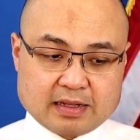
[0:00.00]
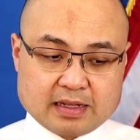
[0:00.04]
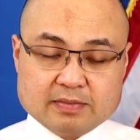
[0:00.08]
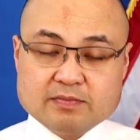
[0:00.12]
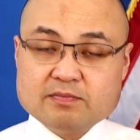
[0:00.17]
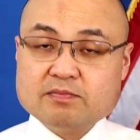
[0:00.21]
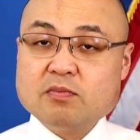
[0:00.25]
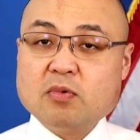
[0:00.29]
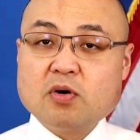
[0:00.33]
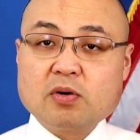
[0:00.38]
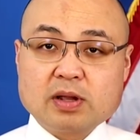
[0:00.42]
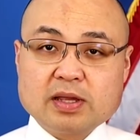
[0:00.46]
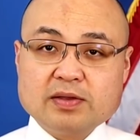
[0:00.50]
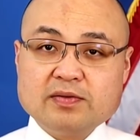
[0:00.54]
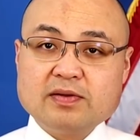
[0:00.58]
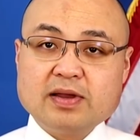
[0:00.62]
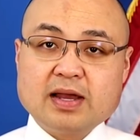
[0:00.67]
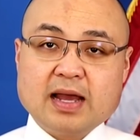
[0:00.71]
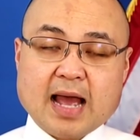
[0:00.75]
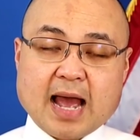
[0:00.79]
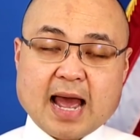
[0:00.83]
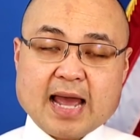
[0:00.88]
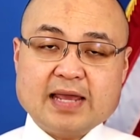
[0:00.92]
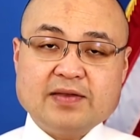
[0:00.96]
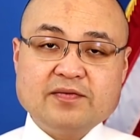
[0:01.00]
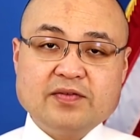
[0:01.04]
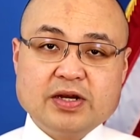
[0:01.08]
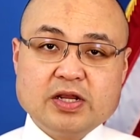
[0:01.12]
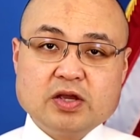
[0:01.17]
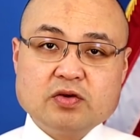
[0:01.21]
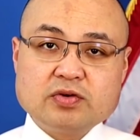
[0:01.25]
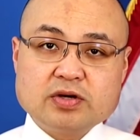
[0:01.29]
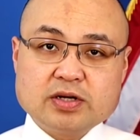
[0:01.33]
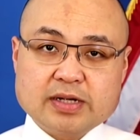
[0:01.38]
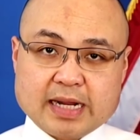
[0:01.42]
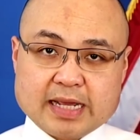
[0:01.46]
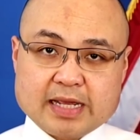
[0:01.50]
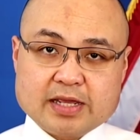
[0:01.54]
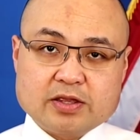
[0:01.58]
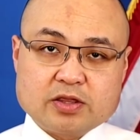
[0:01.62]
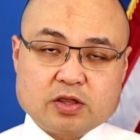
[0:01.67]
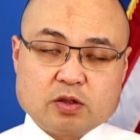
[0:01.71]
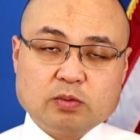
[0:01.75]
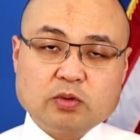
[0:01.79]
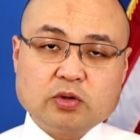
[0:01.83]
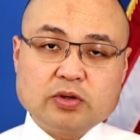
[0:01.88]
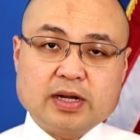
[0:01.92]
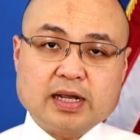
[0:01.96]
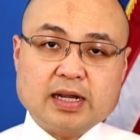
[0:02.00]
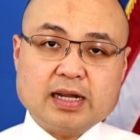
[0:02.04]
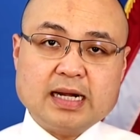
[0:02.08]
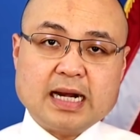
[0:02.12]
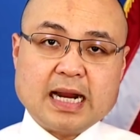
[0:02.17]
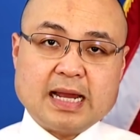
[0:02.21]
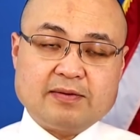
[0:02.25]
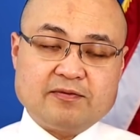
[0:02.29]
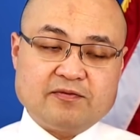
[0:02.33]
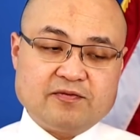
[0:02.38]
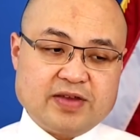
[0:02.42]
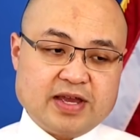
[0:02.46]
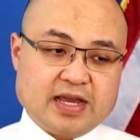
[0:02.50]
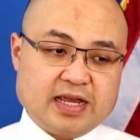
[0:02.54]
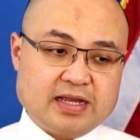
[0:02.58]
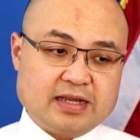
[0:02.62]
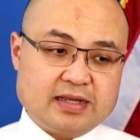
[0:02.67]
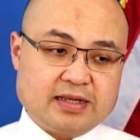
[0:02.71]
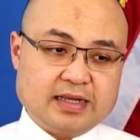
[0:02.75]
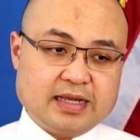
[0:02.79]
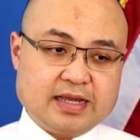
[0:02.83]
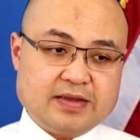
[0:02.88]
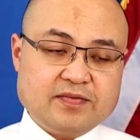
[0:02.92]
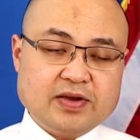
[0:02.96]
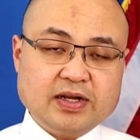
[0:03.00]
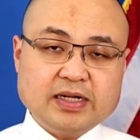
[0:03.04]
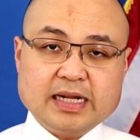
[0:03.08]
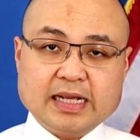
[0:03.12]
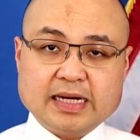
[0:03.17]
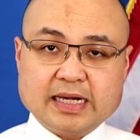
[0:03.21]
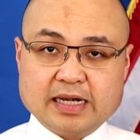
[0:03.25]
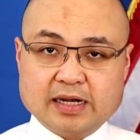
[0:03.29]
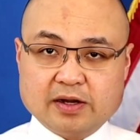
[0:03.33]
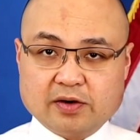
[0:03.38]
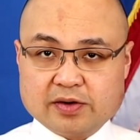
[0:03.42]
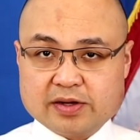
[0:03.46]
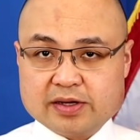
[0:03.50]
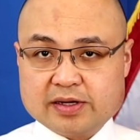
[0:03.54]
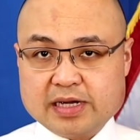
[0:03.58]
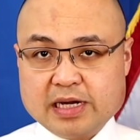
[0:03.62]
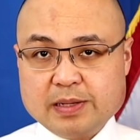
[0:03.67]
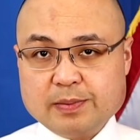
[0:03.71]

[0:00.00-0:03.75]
cái, một cái hai cái video trước đây chúng tôi đã có làm về cái vấn đề này rồi